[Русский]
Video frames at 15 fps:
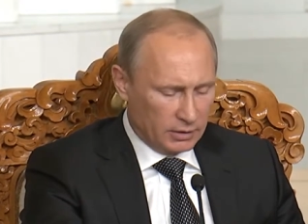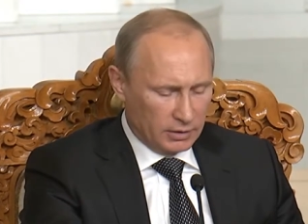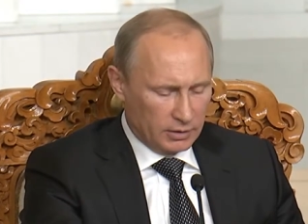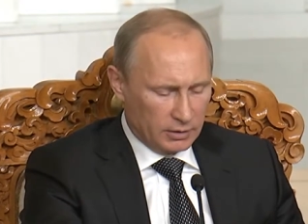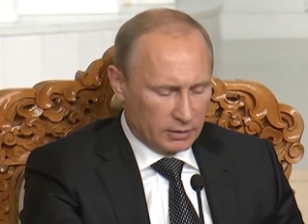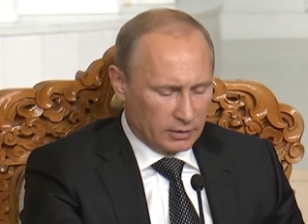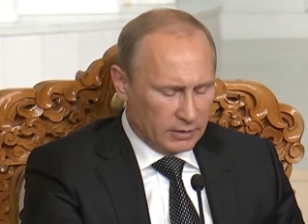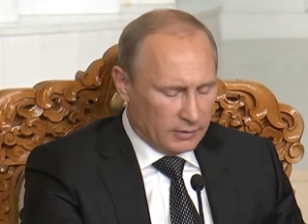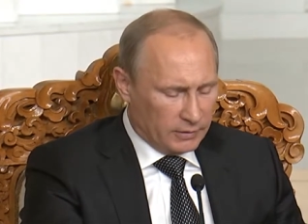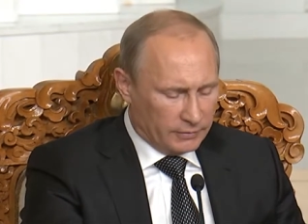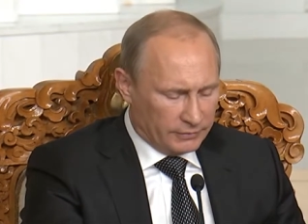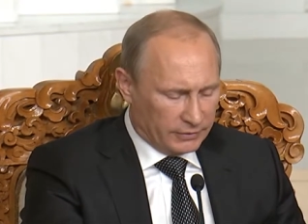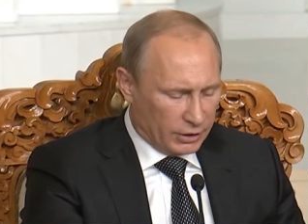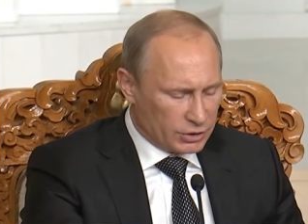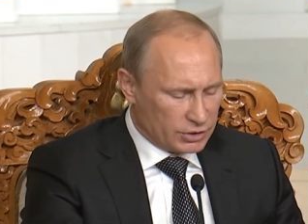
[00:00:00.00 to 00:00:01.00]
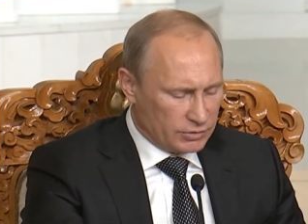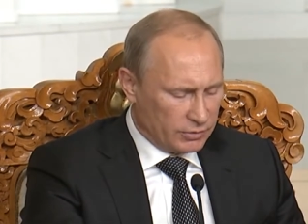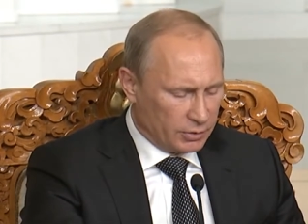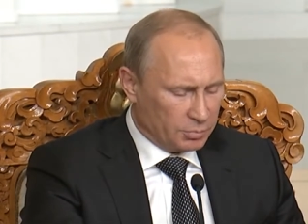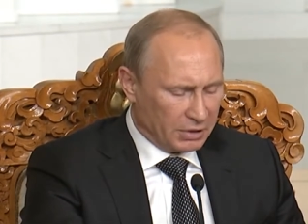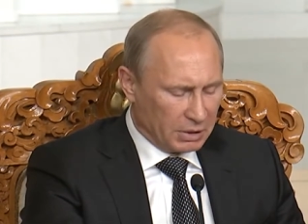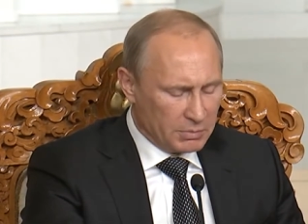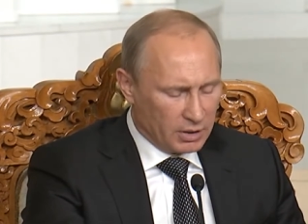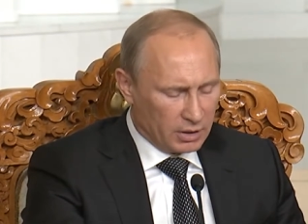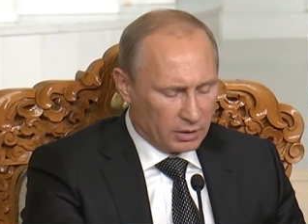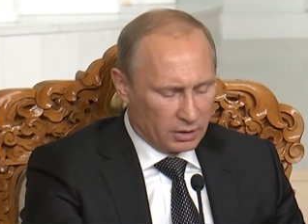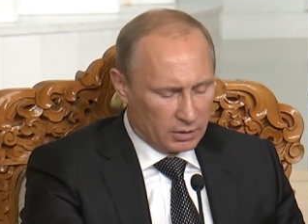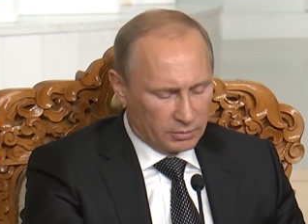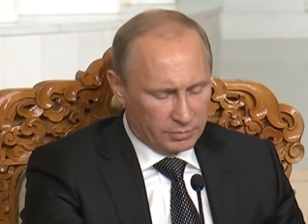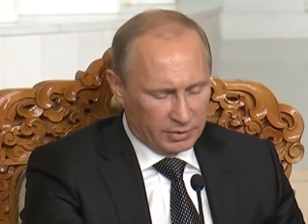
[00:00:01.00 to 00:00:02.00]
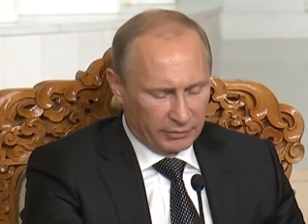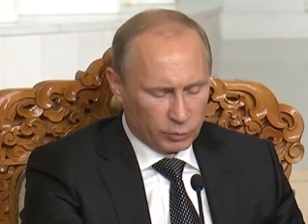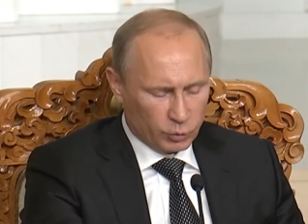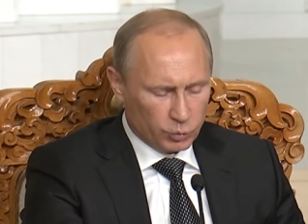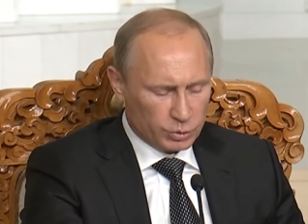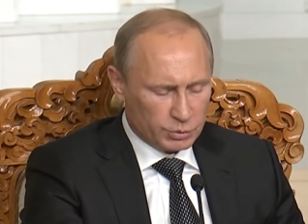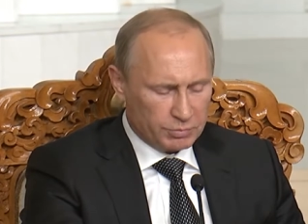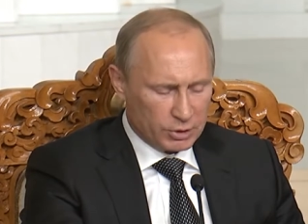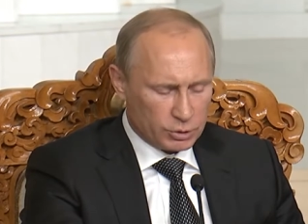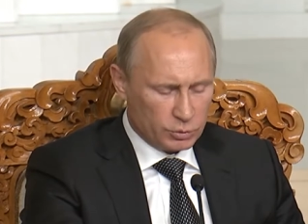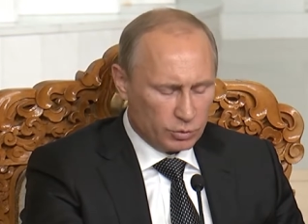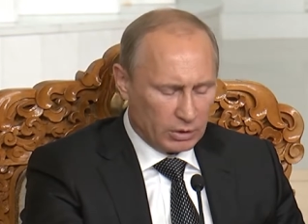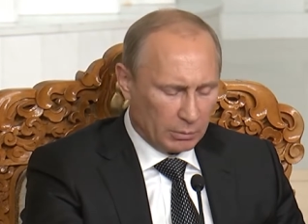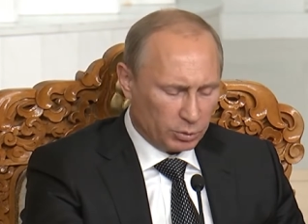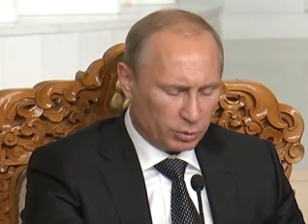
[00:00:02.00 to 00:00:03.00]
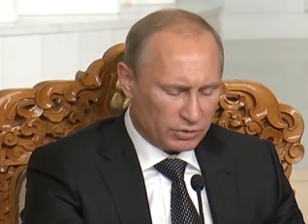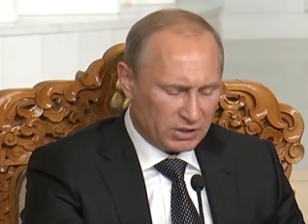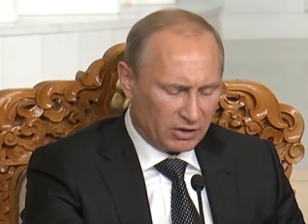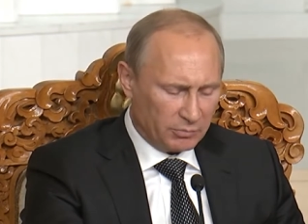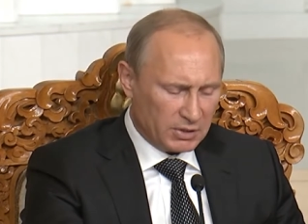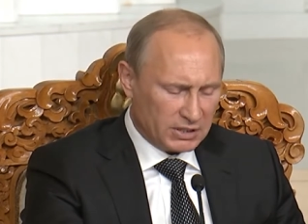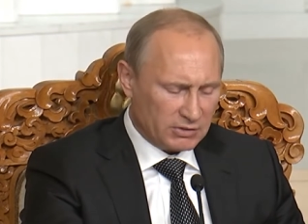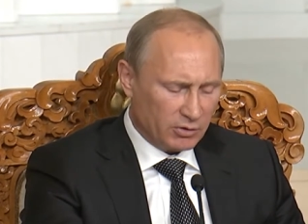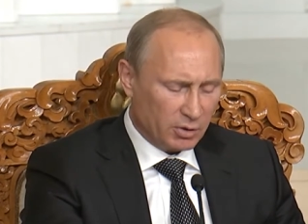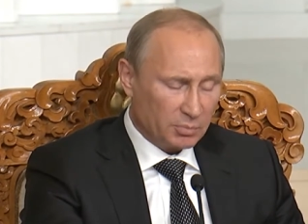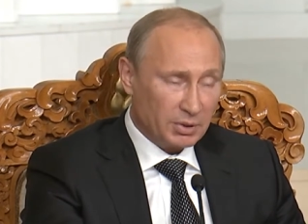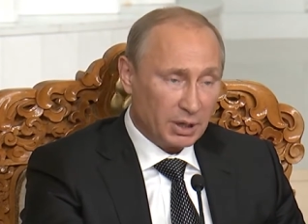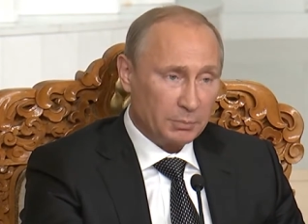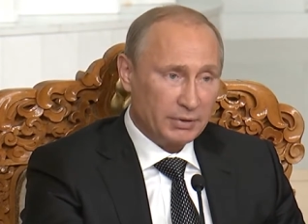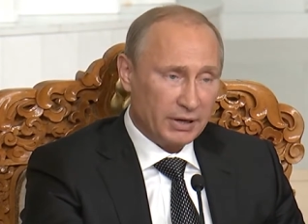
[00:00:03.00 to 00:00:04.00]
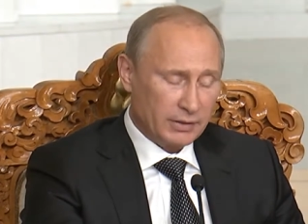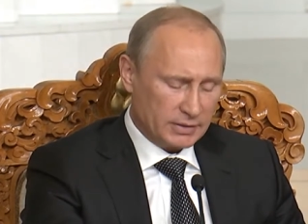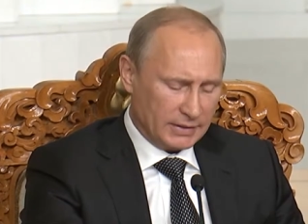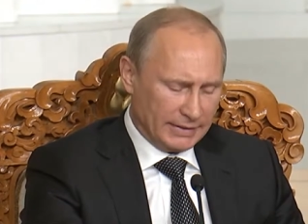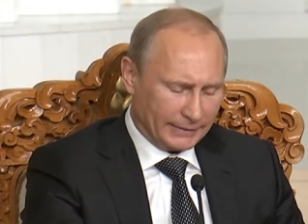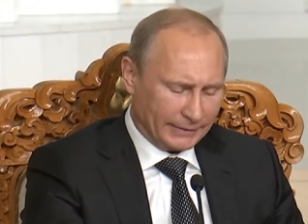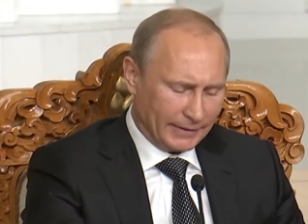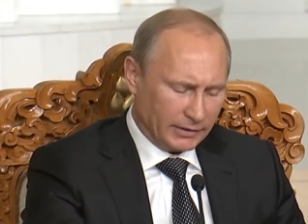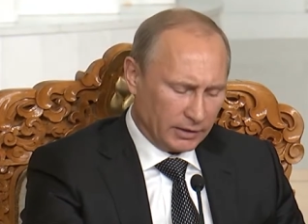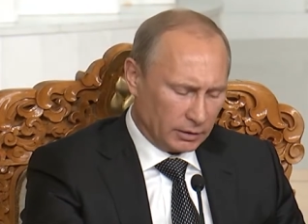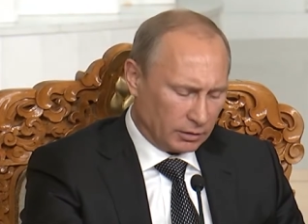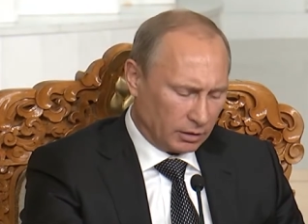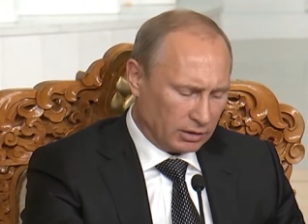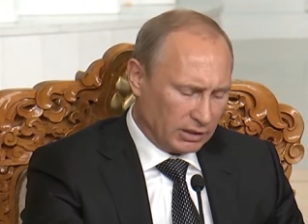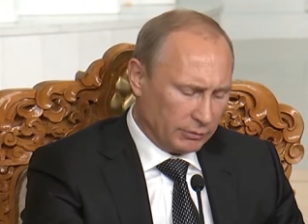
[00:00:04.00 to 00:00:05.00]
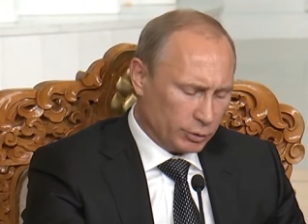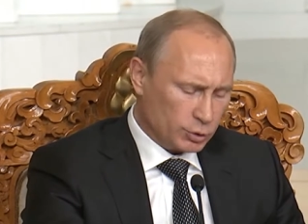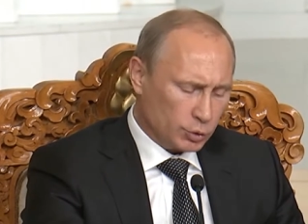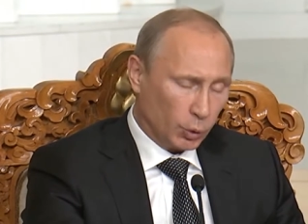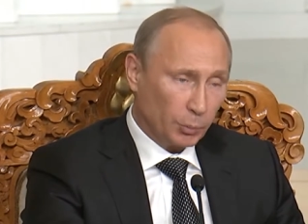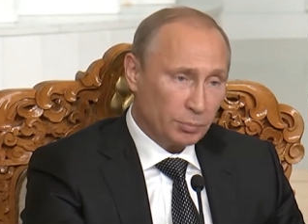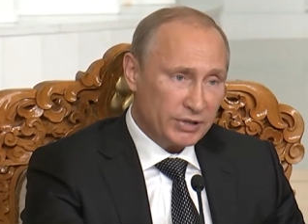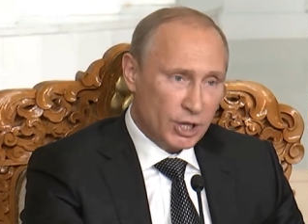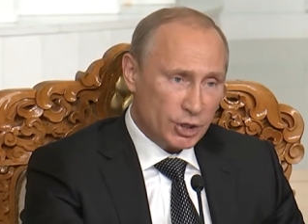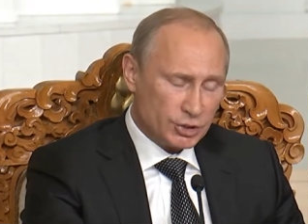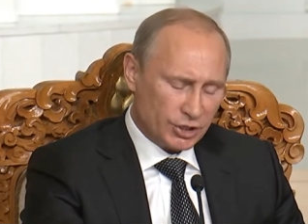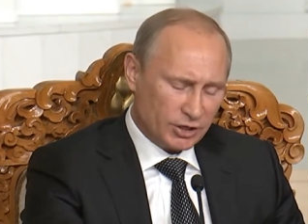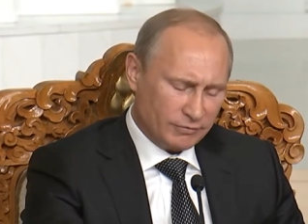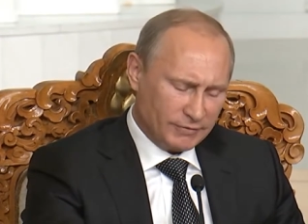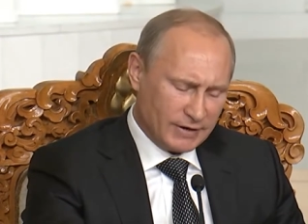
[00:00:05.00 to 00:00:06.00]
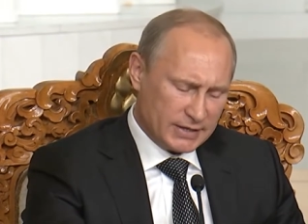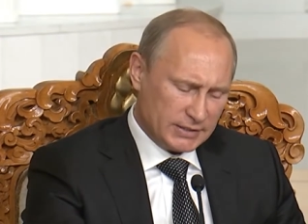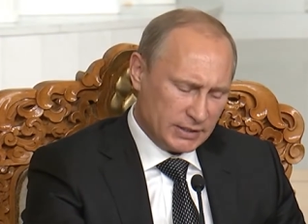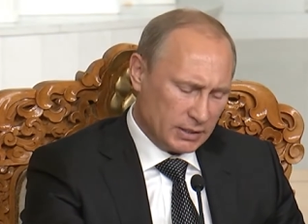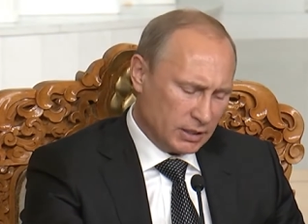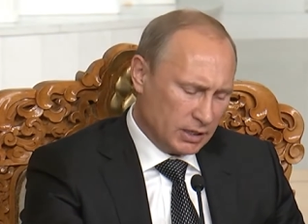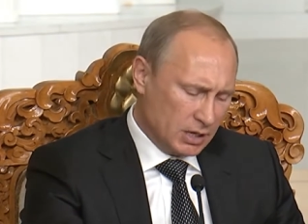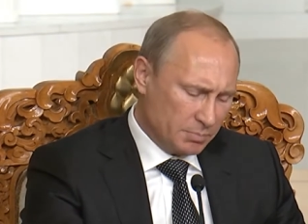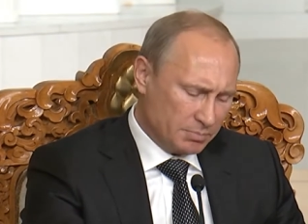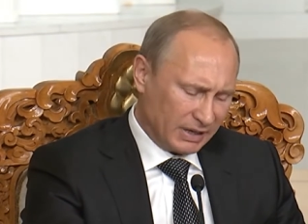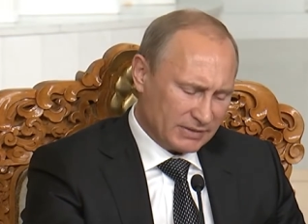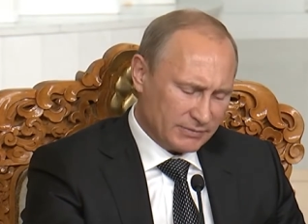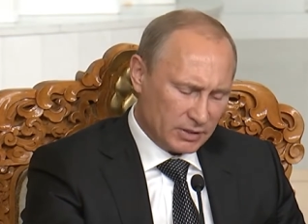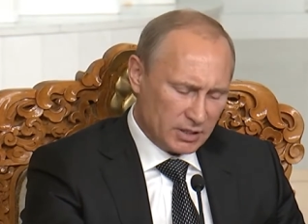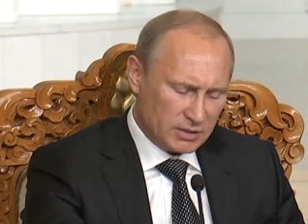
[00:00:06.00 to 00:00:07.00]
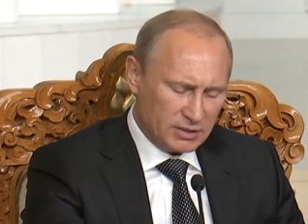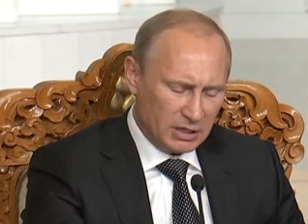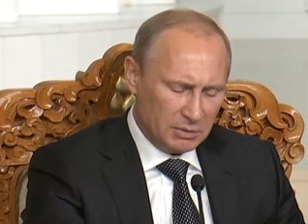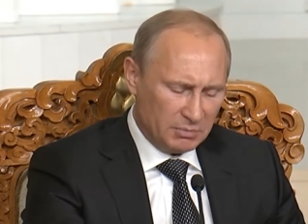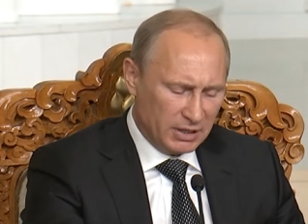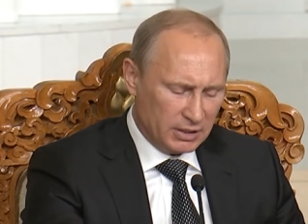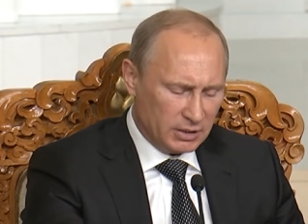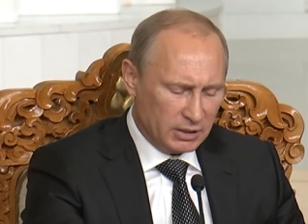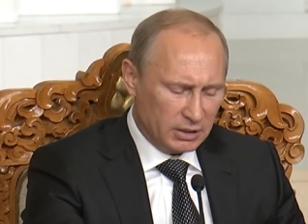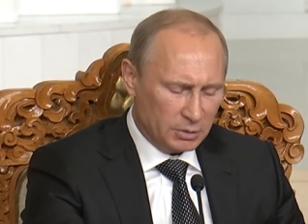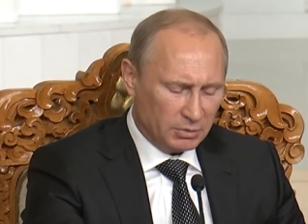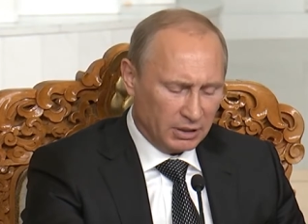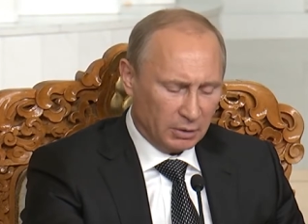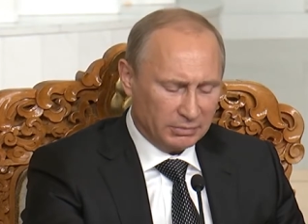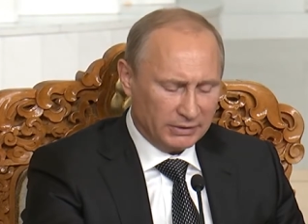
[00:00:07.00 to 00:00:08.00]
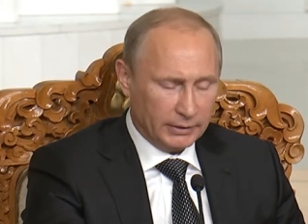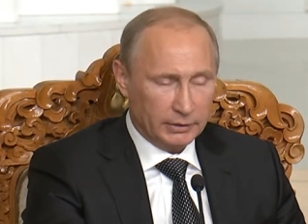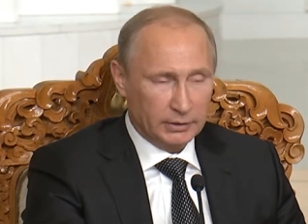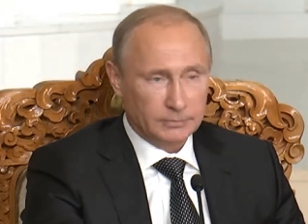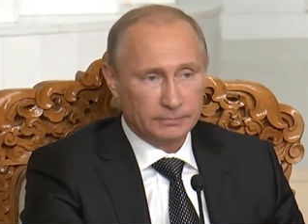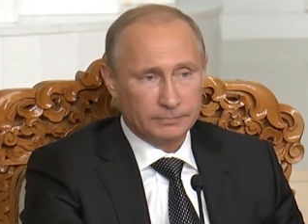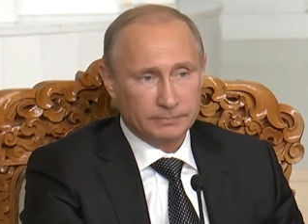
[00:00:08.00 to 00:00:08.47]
И в качестве примера приведу успешную работу совместного предприятия «Эрдонет», одного из крупнейших в Азии производителей меди и молибдена.